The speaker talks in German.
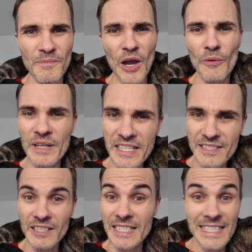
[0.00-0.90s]
Auch wenn
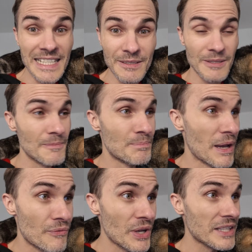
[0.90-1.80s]
ihr sagt, es klingt
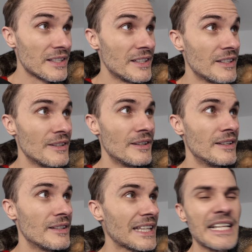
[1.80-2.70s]
perfekt,
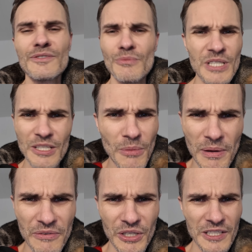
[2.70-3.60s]
klingt es für mich nie immer
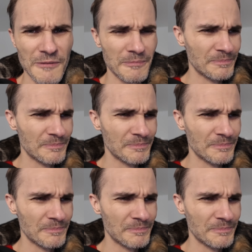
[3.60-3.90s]
perfekt.